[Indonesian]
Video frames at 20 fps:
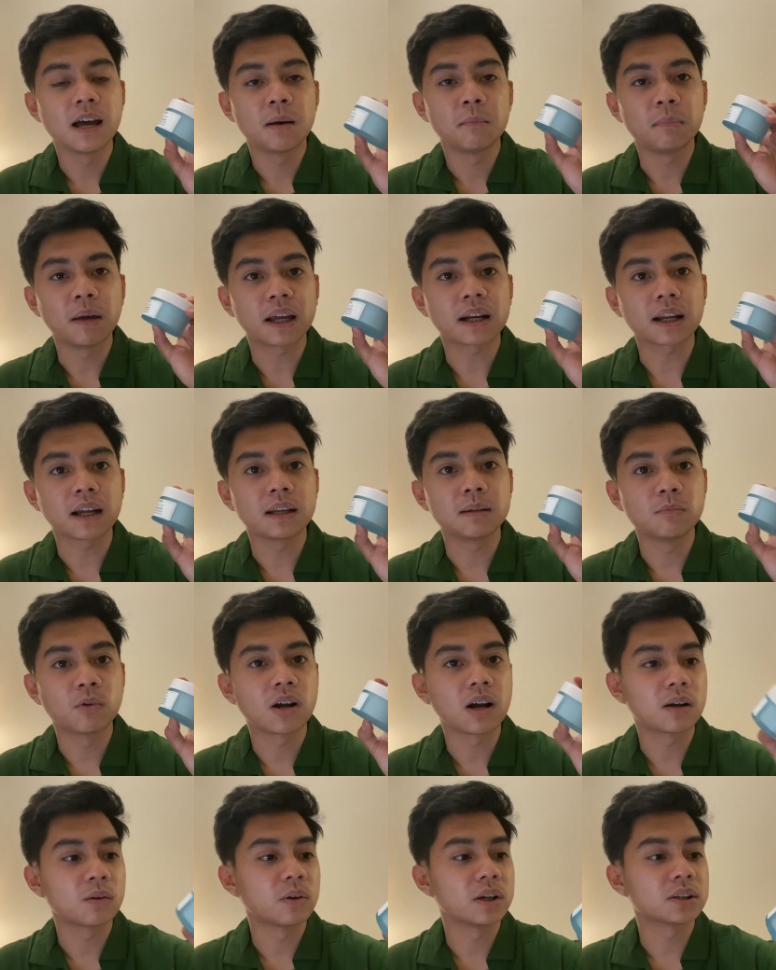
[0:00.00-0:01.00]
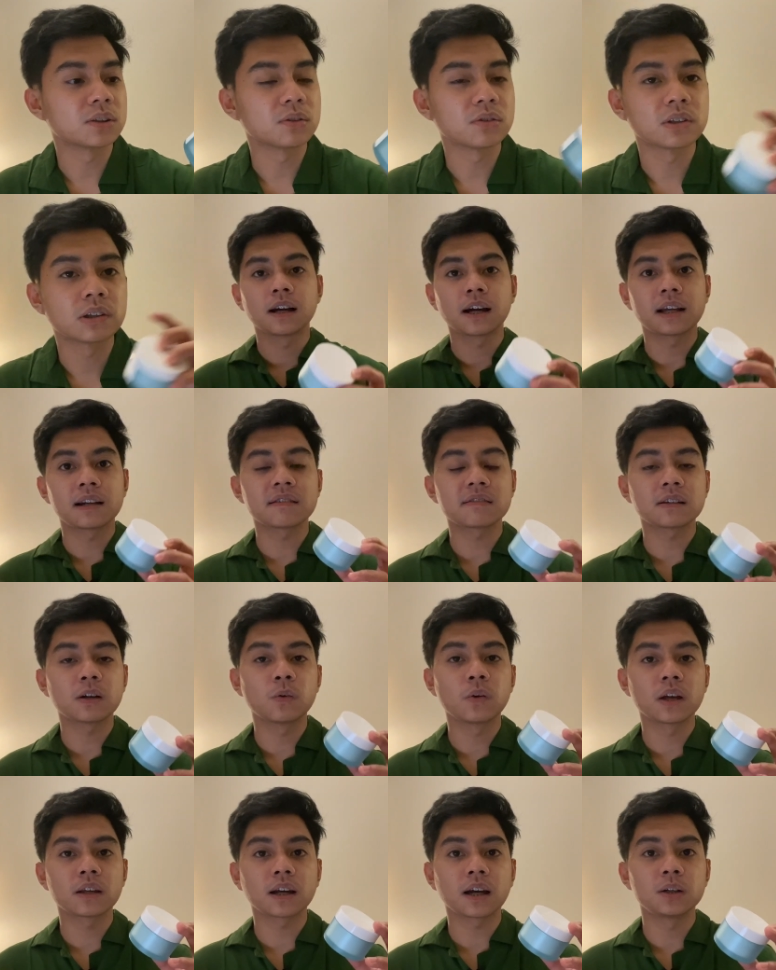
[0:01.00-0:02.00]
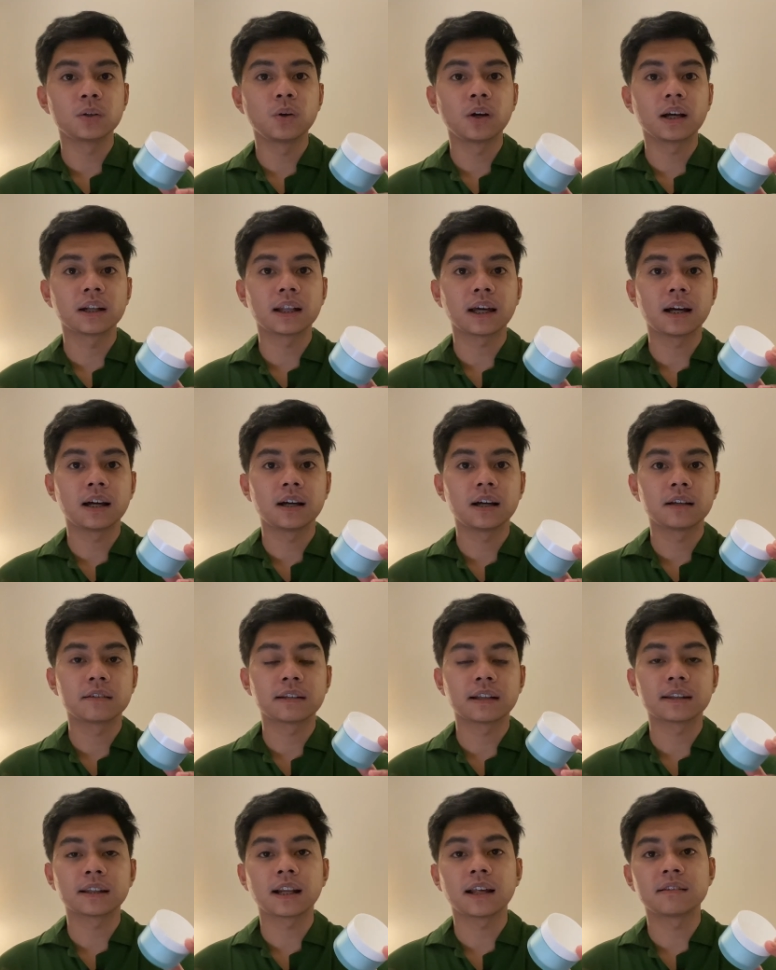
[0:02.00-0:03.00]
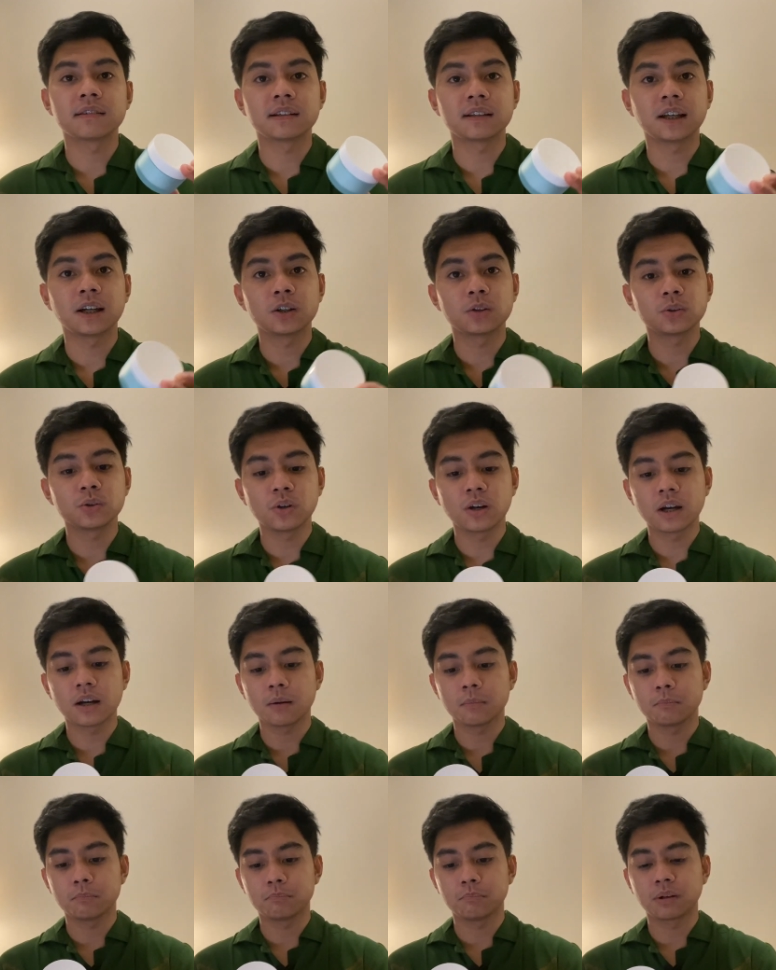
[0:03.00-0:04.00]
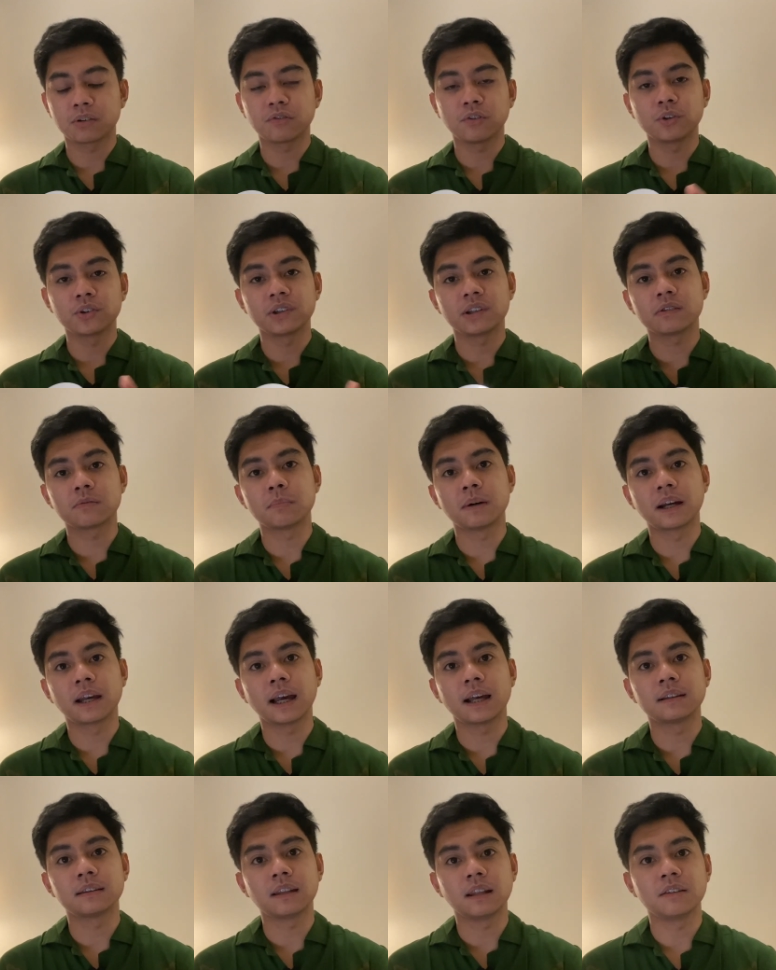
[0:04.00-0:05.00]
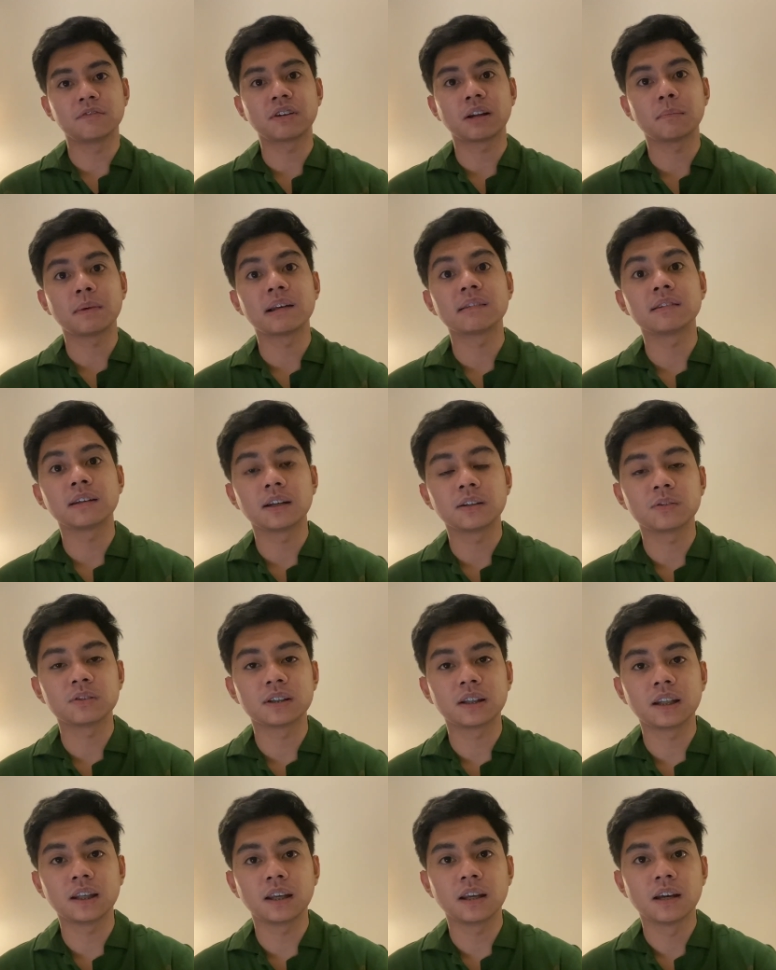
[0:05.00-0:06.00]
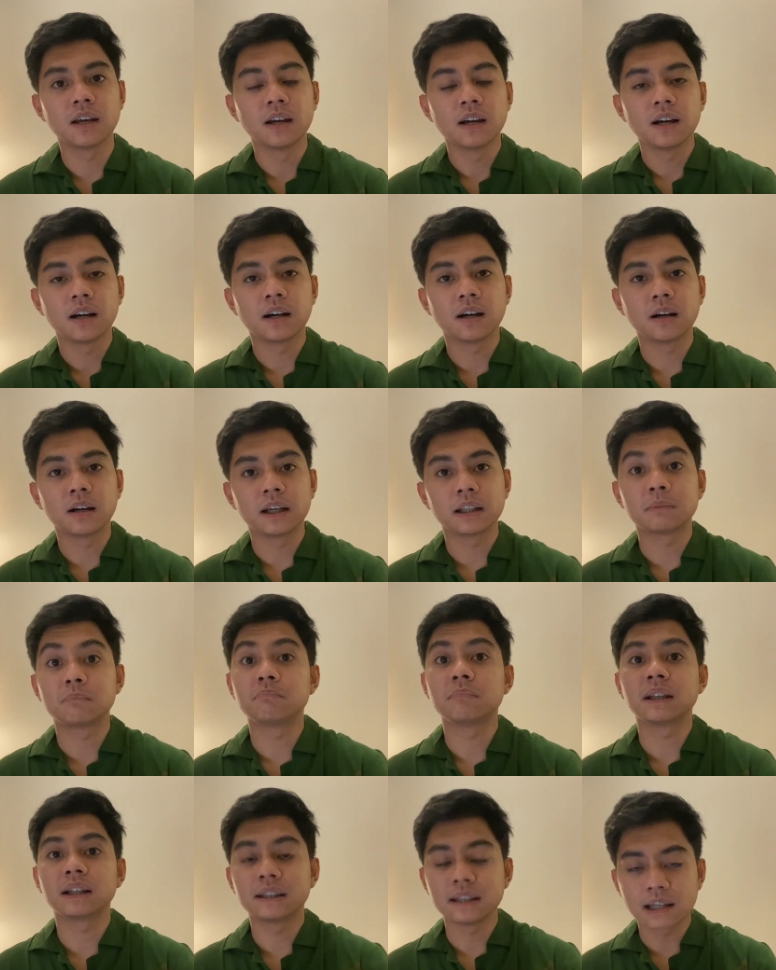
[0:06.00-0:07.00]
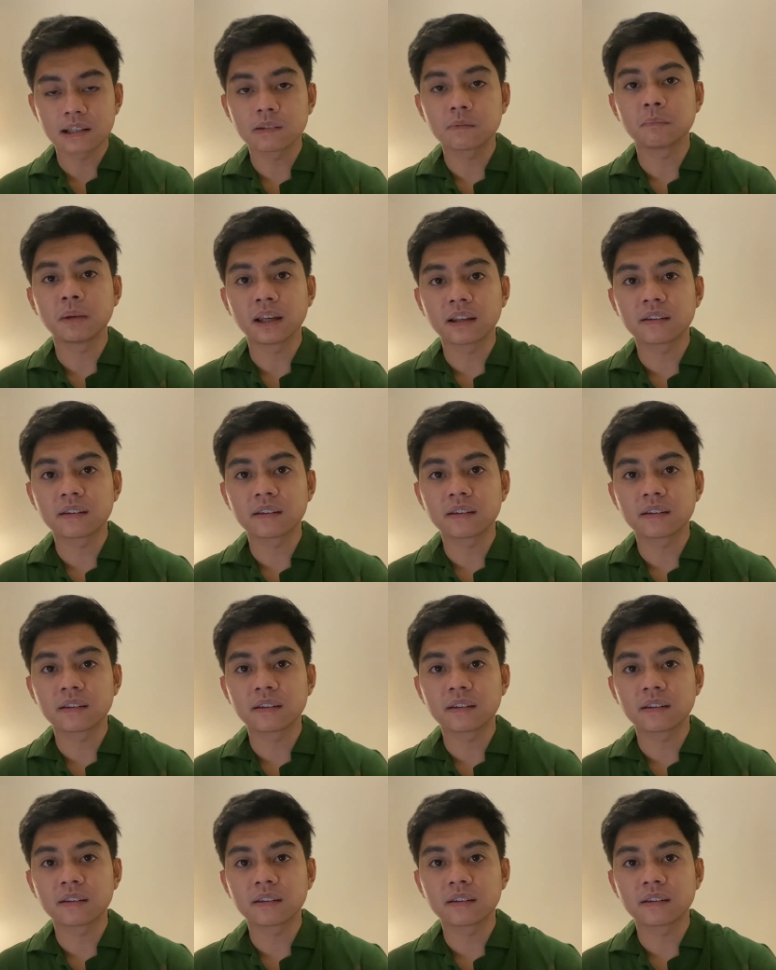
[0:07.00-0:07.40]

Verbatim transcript: merah di muka gue itu karena setahu gue kandungan uh, eh, sentral tuh itu juga berfungsi sebagai antiinflamasi gitu jadi uh, it, it does make